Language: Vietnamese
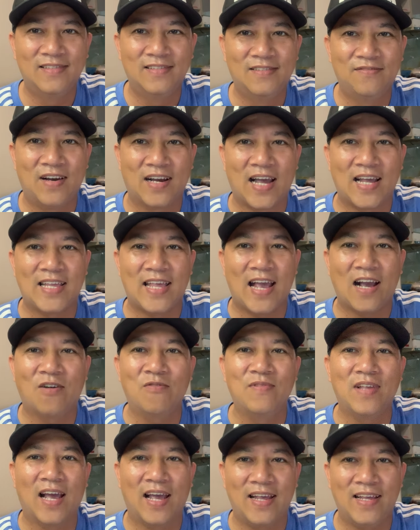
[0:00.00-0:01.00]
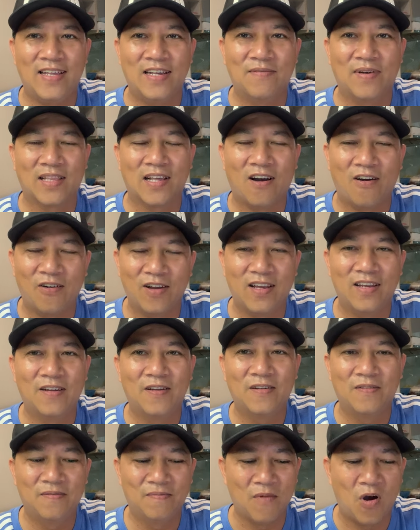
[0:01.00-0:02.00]
và khán giả cũng vậy nhưng mà thôi
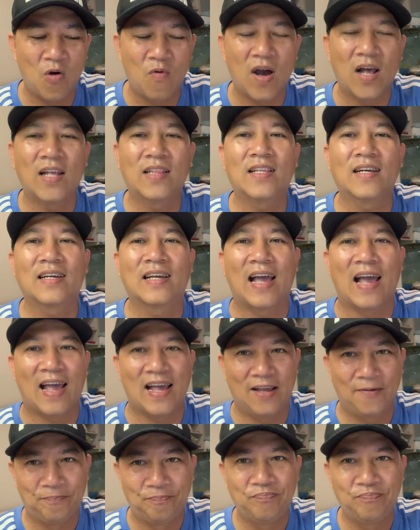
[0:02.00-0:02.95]
bỏ qua hết tất cả